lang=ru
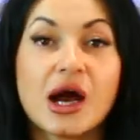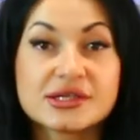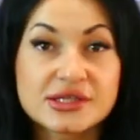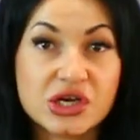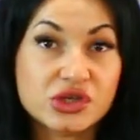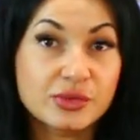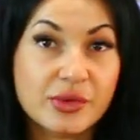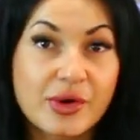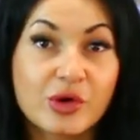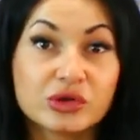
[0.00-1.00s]
А с нашим
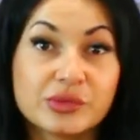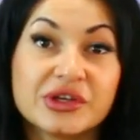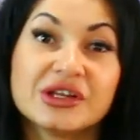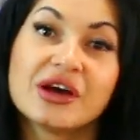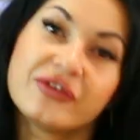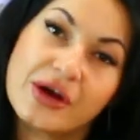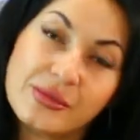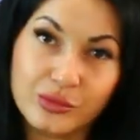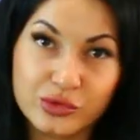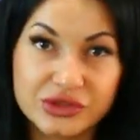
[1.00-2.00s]
промокодом «Еда вам»
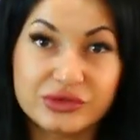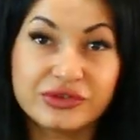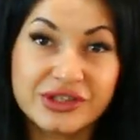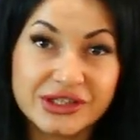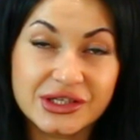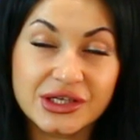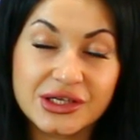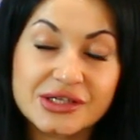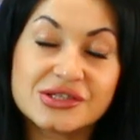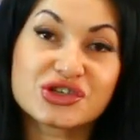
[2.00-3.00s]
будет выгоднее
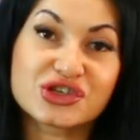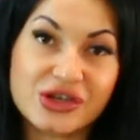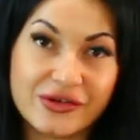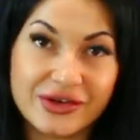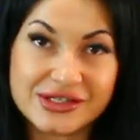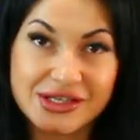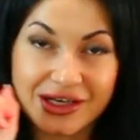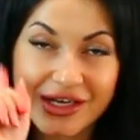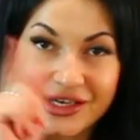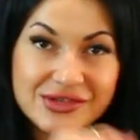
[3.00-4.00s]
и дешевле.
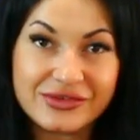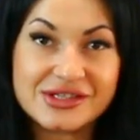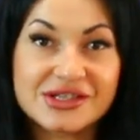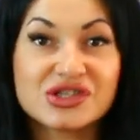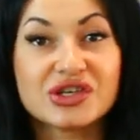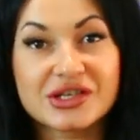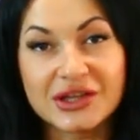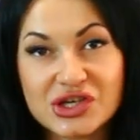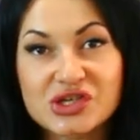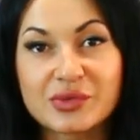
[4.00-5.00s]
Заказывайте через наши